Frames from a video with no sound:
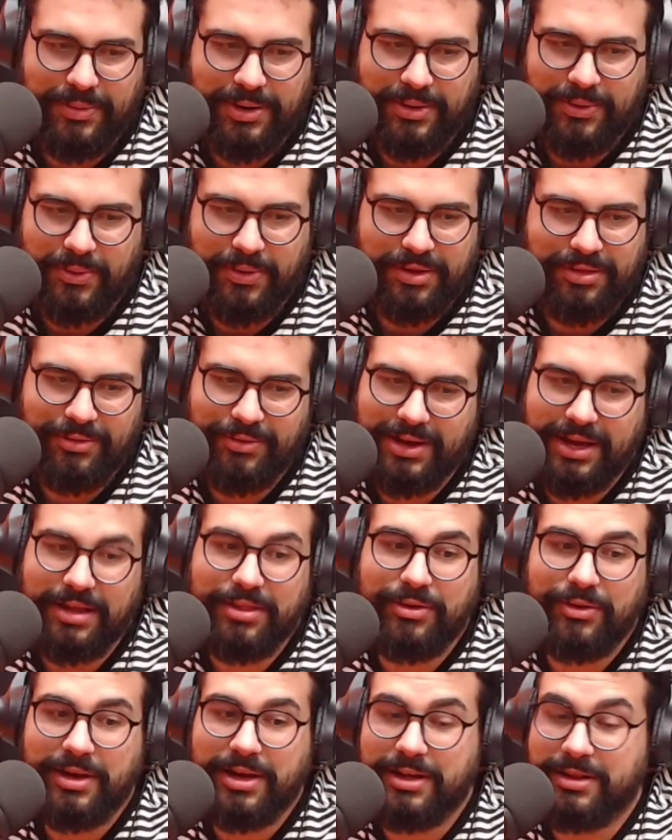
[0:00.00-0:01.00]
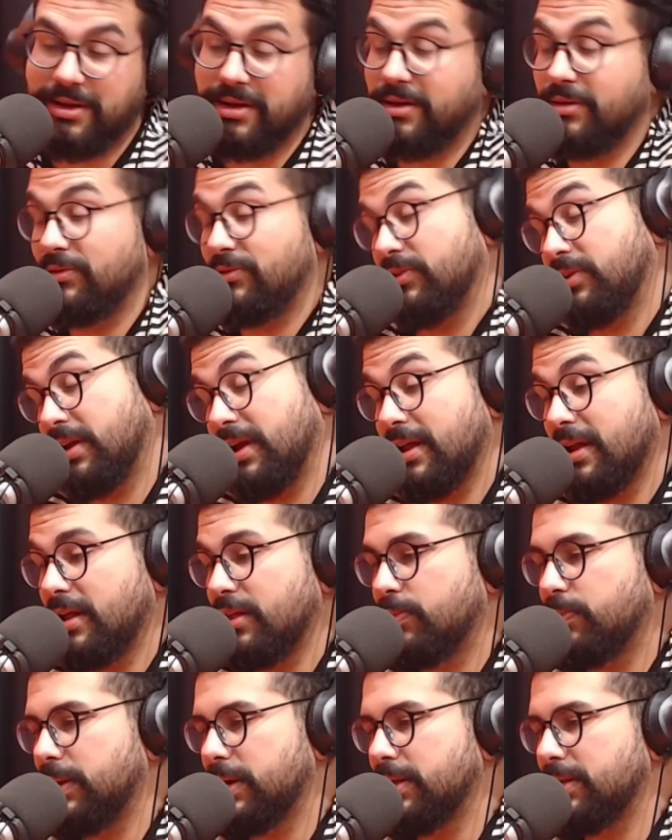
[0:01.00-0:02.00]
coisa, o resto brincadeira que eu digo que eram
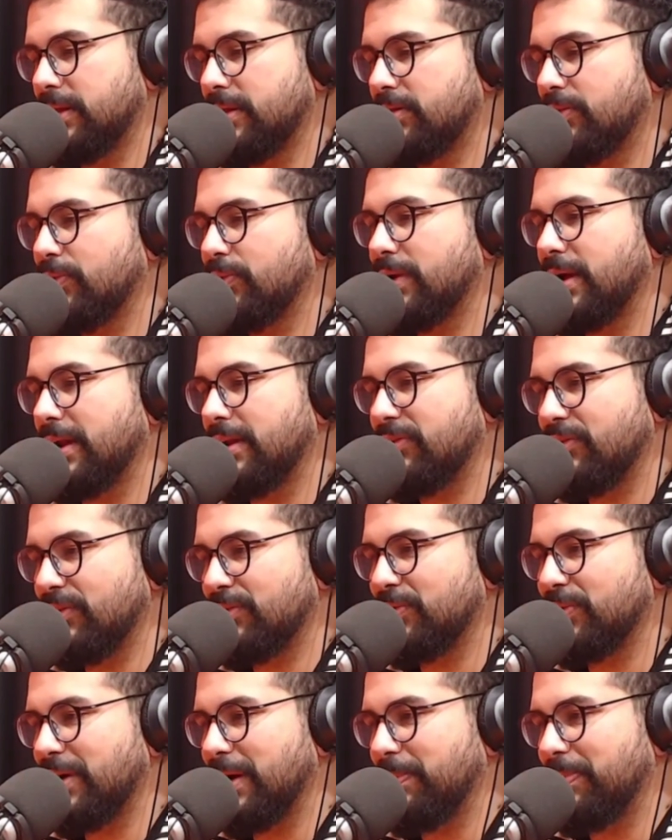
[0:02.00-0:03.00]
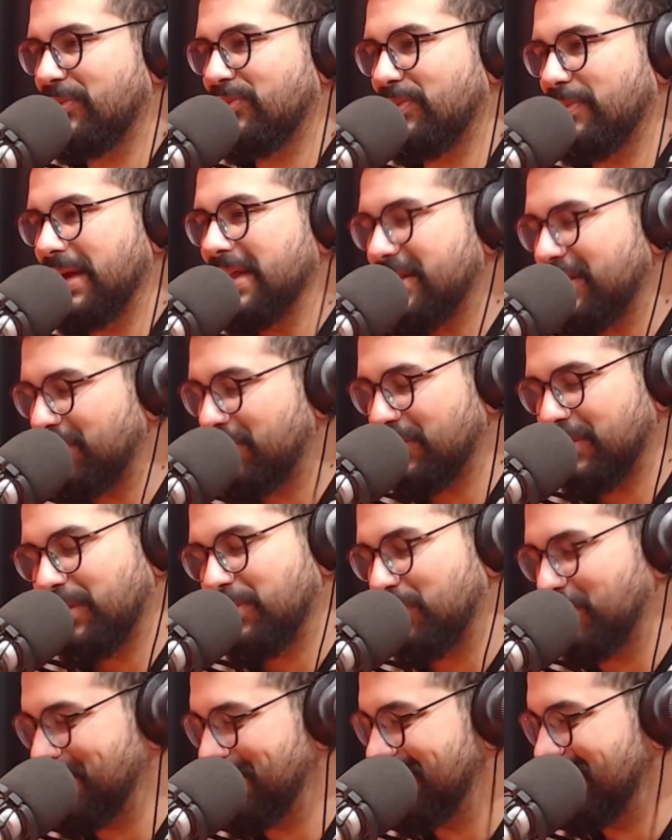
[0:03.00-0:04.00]
as bandas que o cara tinha que tocar pra chamar a atenção das
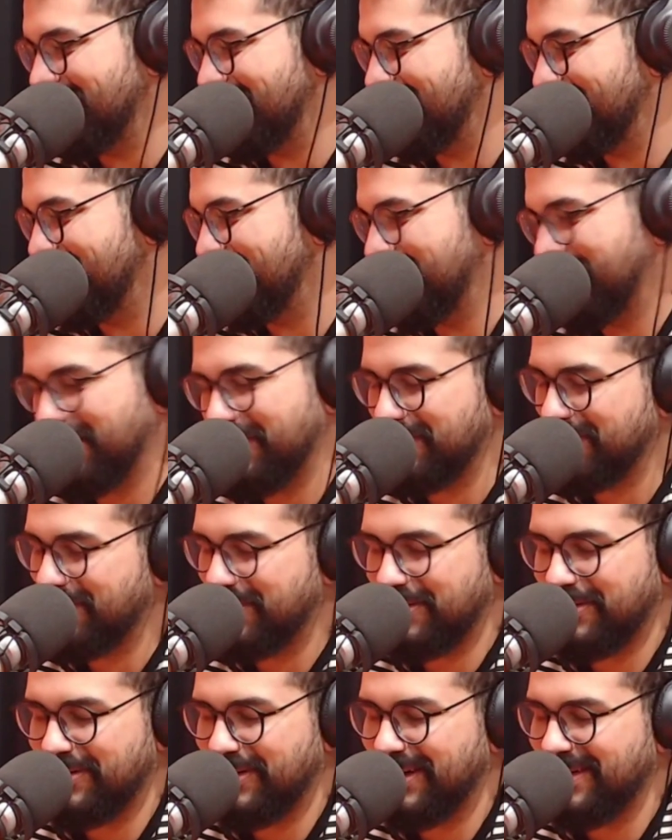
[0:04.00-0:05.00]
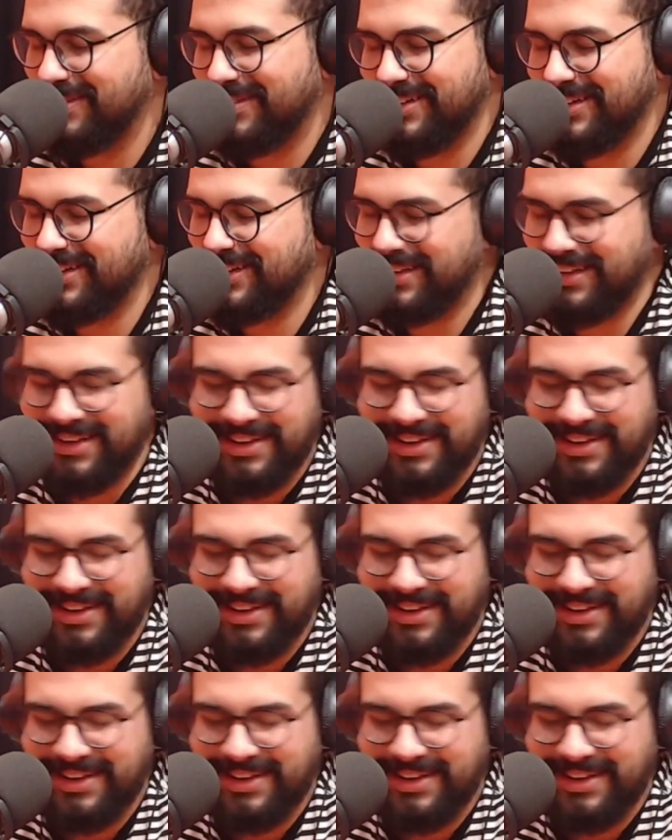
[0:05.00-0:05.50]
gurias. Sim, exatamente. Não, adianta.